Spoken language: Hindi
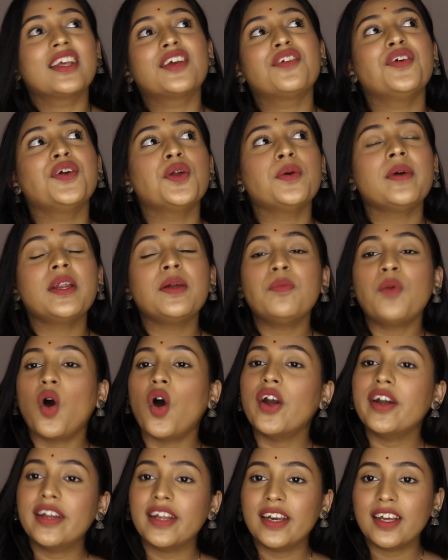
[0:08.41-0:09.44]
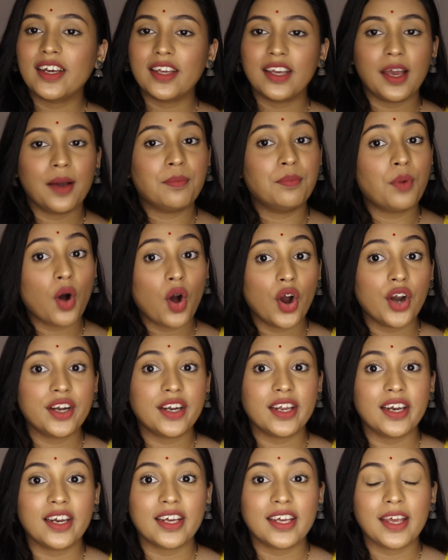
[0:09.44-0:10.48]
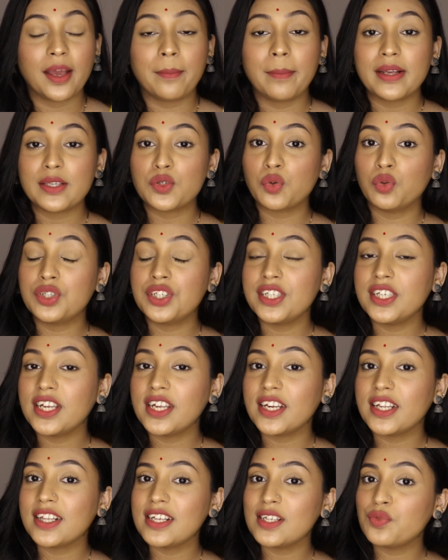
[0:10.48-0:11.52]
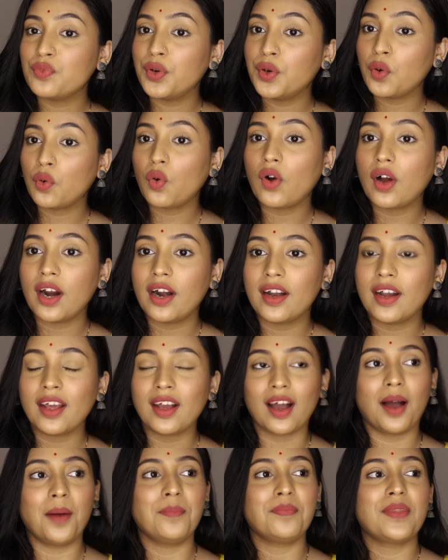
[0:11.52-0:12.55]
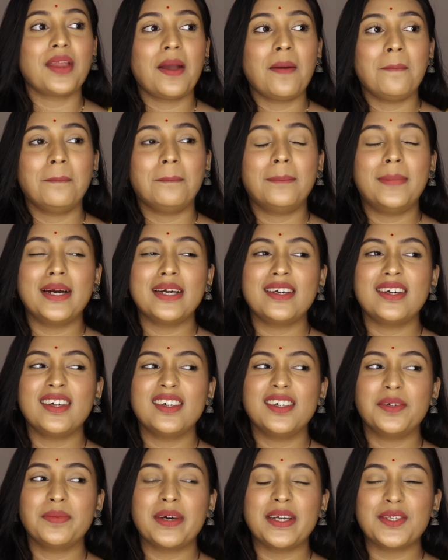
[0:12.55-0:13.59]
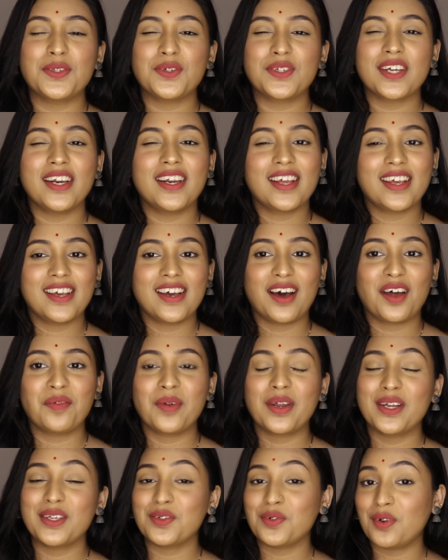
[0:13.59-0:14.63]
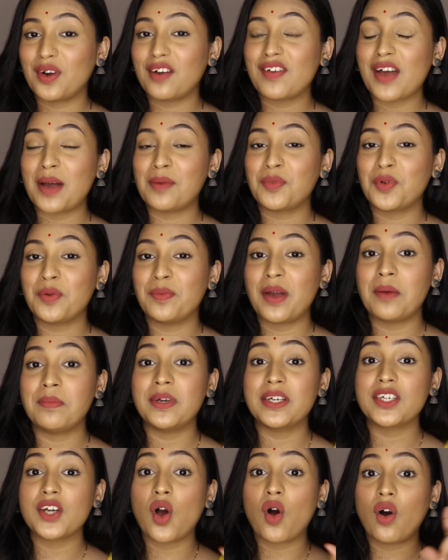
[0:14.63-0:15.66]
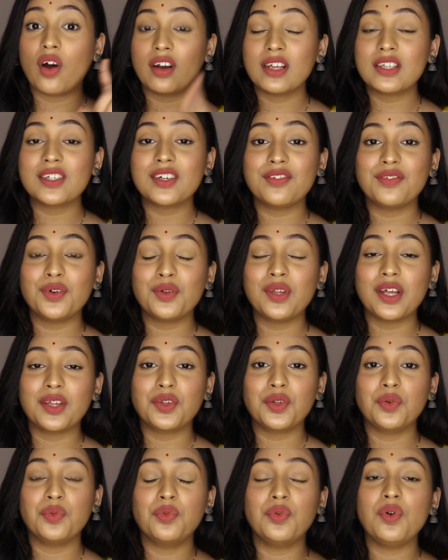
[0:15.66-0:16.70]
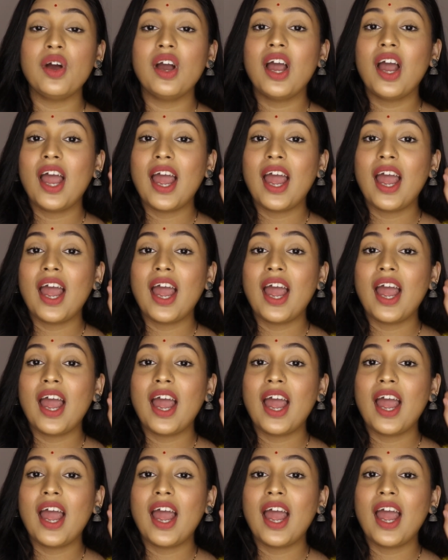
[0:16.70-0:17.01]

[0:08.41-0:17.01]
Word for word: ये वीडियो मैंने बहुत डिले किया बहुत डिले किया मैं सोच ही नहीं रही थी इस वीडियो को करने का बट uh, मैंने सोचा नहीं यार मेरे सोना फैम को मैं हमेशा ऑनेस्ट रिव्यू देती हूँ